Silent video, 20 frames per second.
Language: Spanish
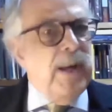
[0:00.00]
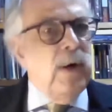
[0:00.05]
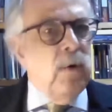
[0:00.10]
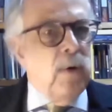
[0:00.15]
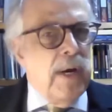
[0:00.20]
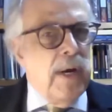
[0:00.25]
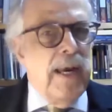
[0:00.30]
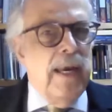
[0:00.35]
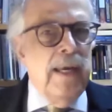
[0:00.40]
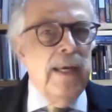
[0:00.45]

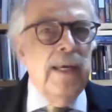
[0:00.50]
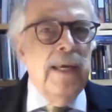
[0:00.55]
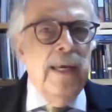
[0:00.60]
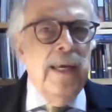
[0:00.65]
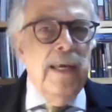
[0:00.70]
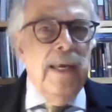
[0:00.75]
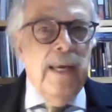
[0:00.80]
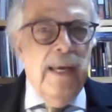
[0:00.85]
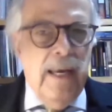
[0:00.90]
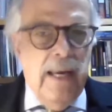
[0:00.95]
pero que
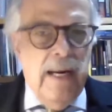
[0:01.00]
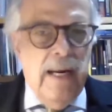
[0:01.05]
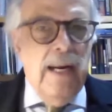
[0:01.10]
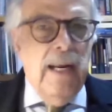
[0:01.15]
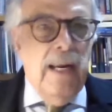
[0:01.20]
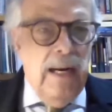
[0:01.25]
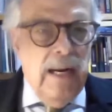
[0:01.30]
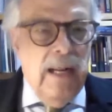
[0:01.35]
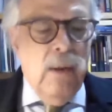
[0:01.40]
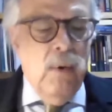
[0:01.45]
el
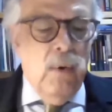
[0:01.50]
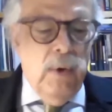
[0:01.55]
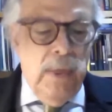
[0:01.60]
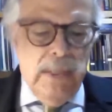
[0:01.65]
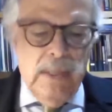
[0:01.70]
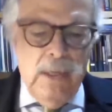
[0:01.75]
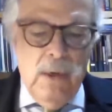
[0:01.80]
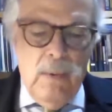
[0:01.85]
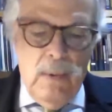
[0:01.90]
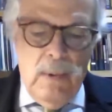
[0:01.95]

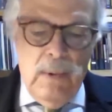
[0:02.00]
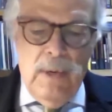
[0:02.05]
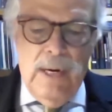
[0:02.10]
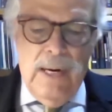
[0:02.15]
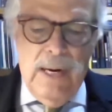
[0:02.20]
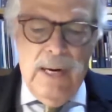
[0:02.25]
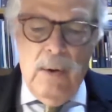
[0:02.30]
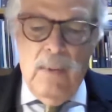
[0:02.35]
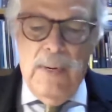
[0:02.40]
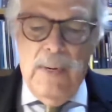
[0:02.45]
legislador está en
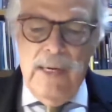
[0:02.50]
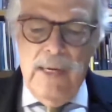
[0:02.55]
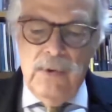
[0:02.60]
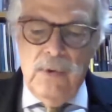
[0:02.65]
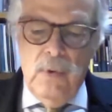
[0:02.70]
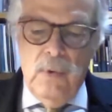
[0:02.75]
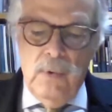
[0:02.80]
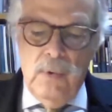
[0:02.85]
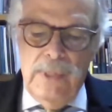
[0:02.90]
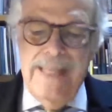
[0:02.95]
la
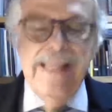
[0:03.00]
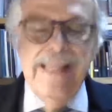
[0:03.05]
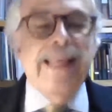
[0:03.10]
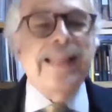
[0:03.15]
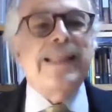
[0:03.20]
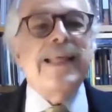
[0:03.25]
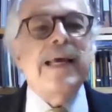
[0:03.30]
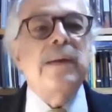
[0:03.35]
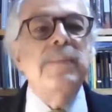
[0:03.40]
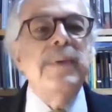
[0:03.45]
obligación de
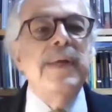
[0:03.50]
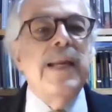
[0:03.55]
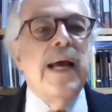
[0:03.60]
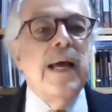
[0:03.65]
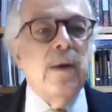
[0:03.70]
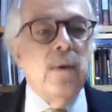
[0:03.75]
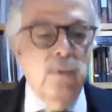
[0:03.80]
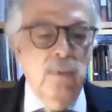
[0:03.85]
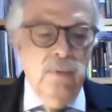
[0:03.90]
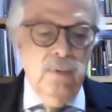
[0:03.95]

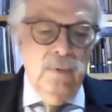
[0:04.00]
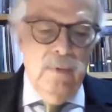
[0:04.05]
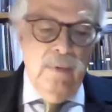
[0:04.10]
determinarlo.